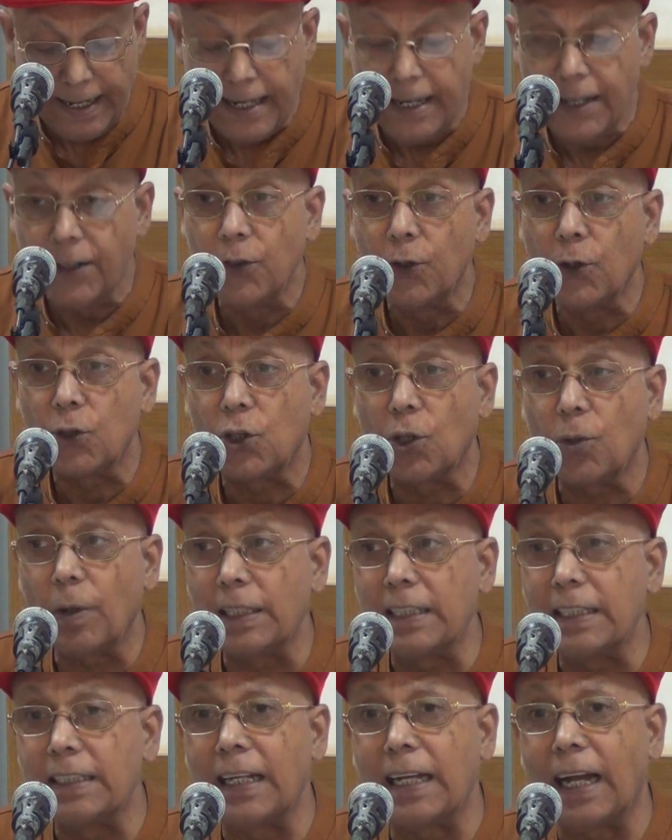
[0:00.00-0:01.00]

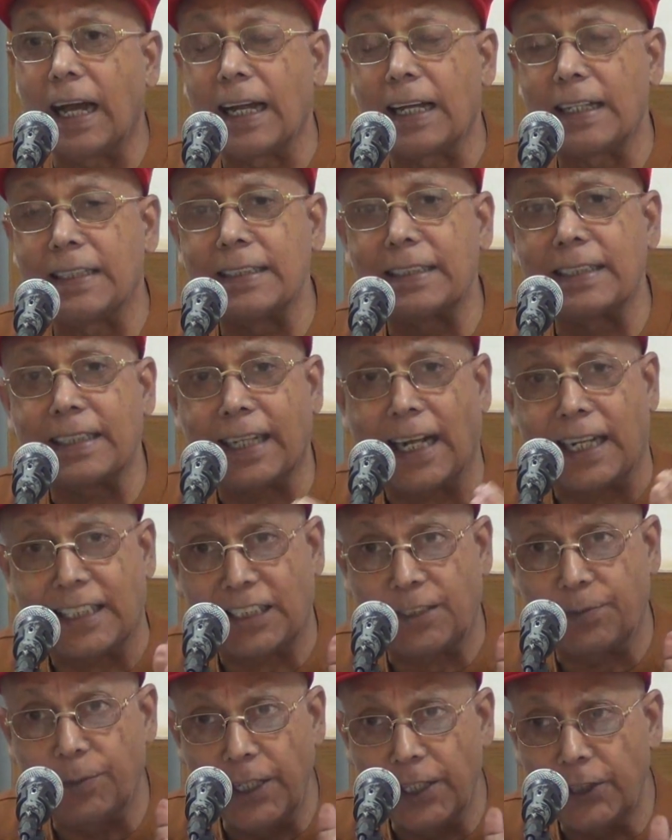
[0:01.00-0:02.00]
হিন্দুত্ববাদীদের আঘাতে যে
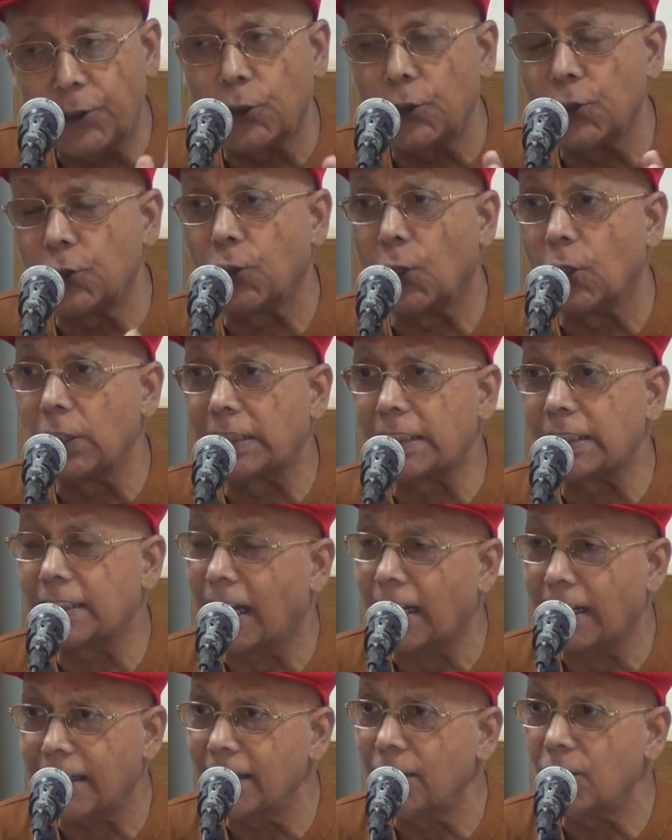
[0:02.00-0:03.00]
কাশ্মীর শুধু জ্বলছে
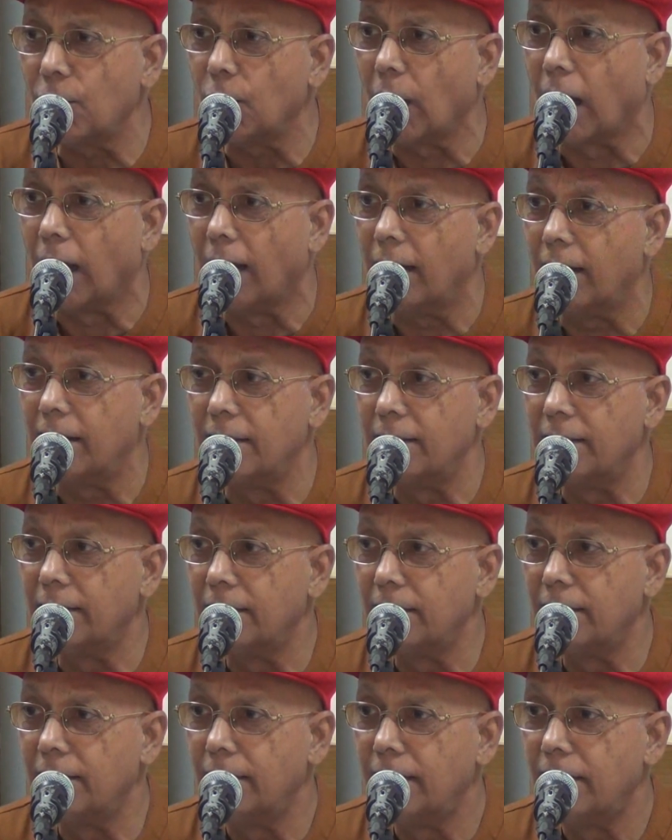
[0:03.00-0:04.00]
তা কিন্তু না
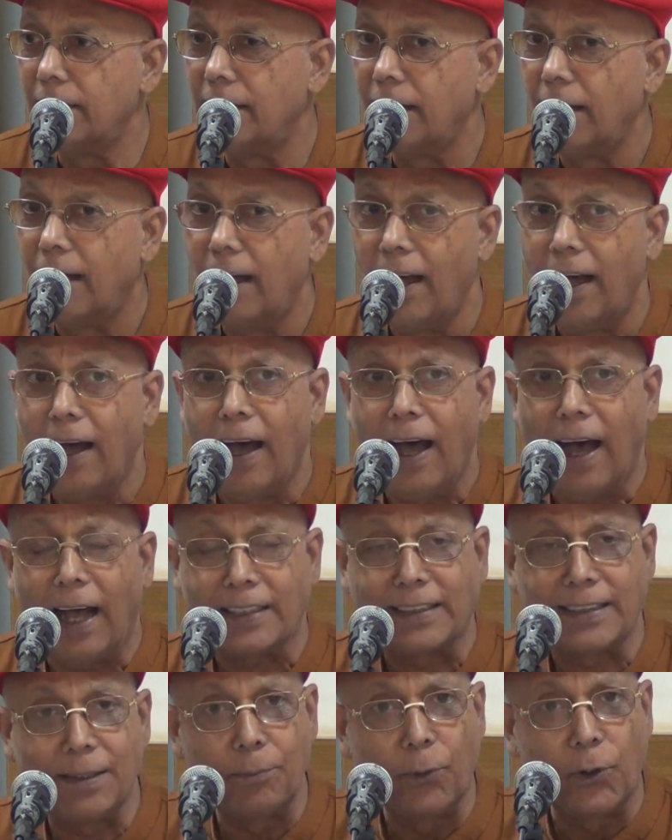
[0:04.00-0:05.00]

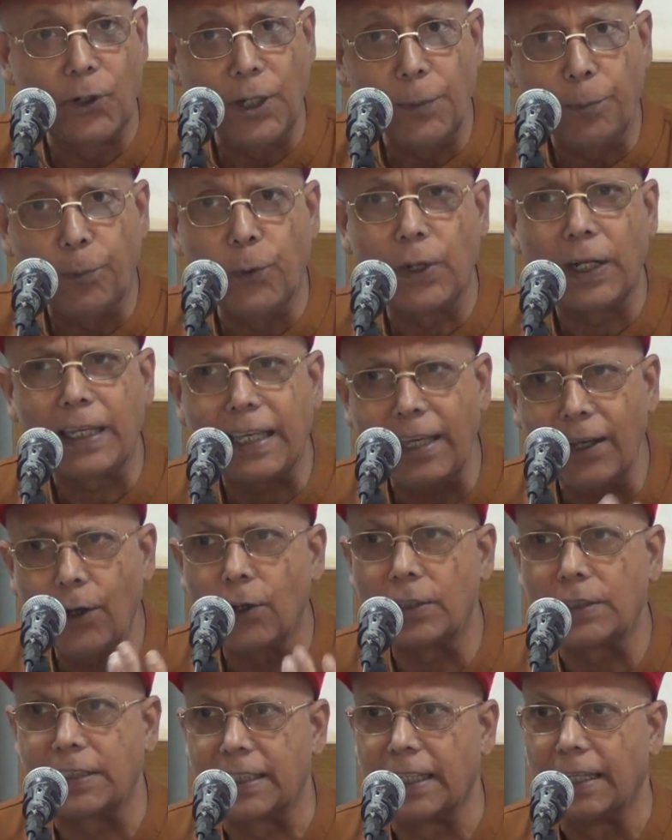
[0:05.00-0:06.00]
আজকে মণিপুরে কি
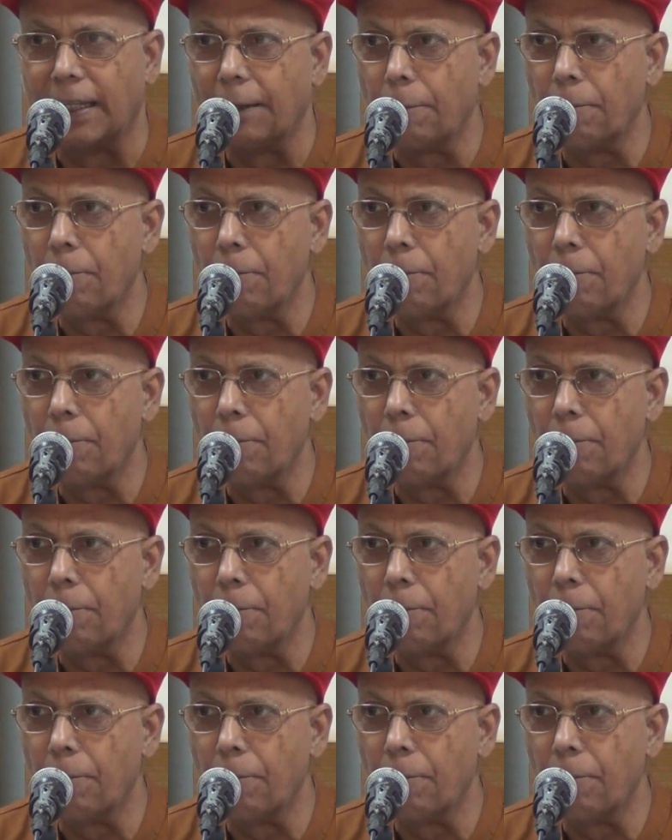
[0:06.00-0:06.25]
হচ্ছে